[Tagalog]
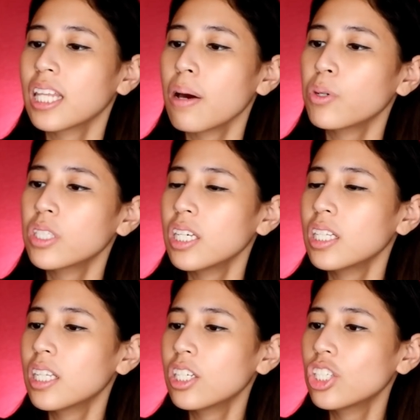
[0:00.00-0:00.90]
Tapos
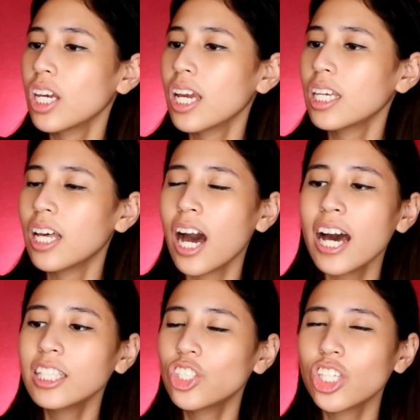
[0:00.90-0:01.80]
in the shade
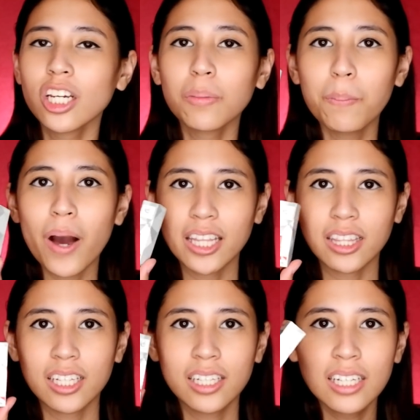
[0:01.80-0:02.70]
Hot Chick Matte.